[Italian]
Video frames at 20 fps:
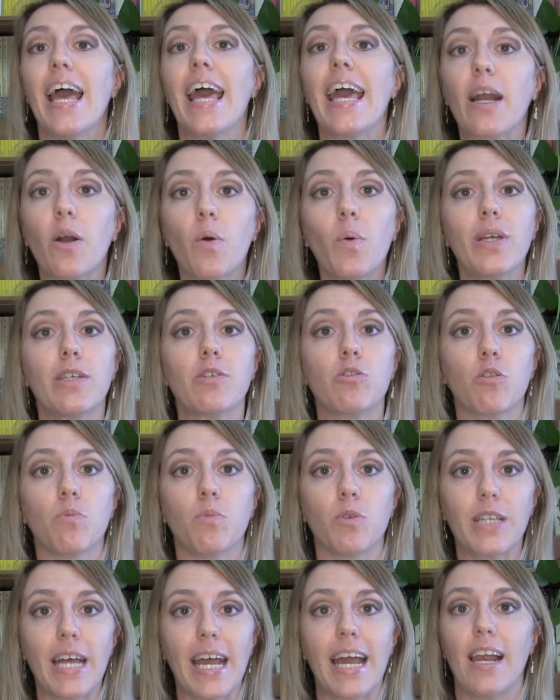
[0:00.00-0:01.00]
e questo
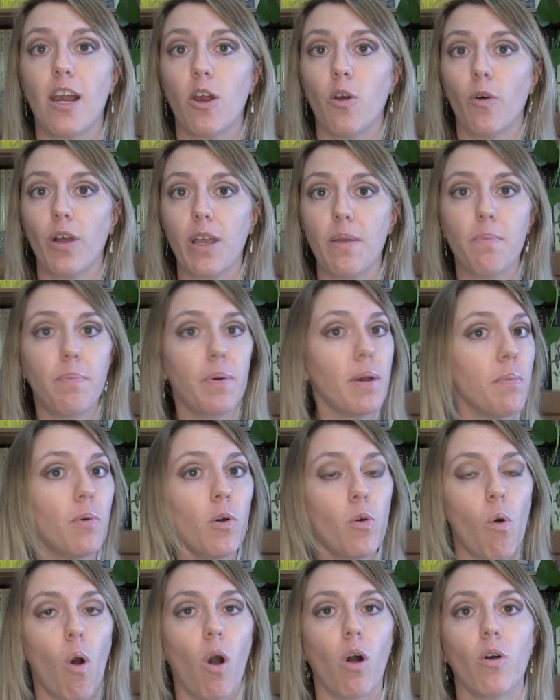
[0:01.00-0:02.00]
modello in
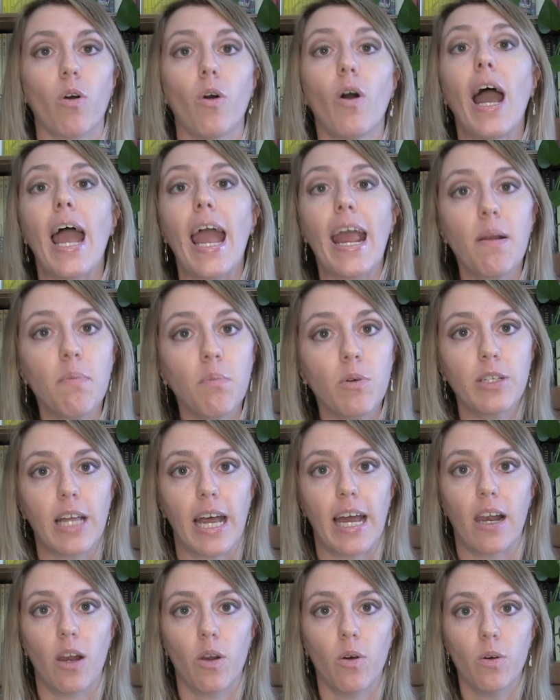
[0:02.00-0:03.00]
primo luogo è il
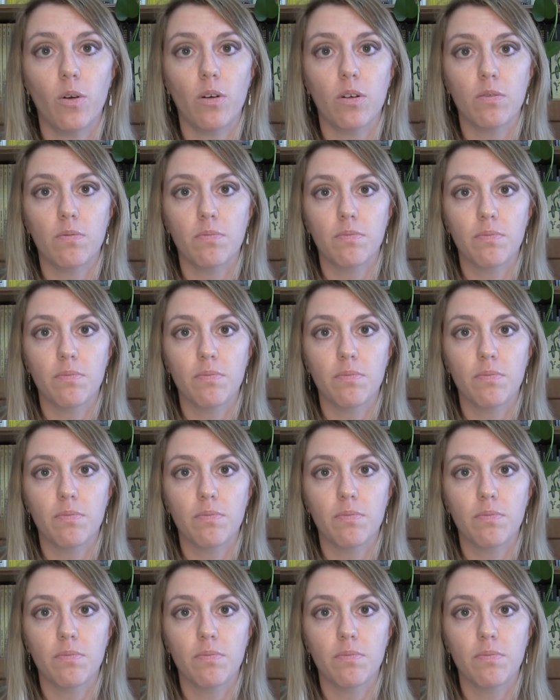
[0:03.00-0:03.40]
modello